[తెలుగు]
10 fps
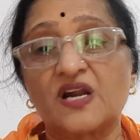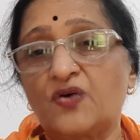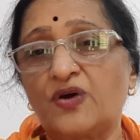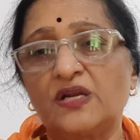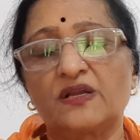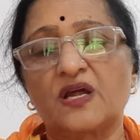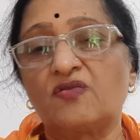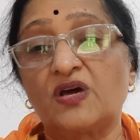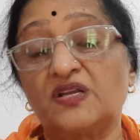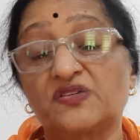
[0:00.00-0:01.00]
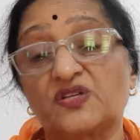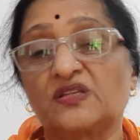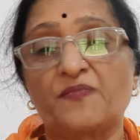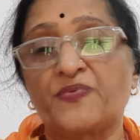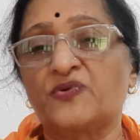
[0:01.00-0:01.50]
రావాలి రావాలి అసలు
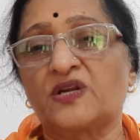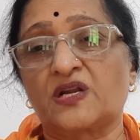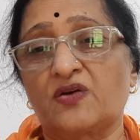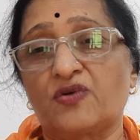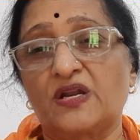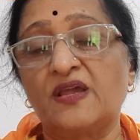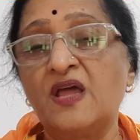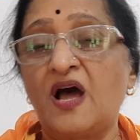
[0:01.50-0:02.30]
తప్పకుండా రావాలి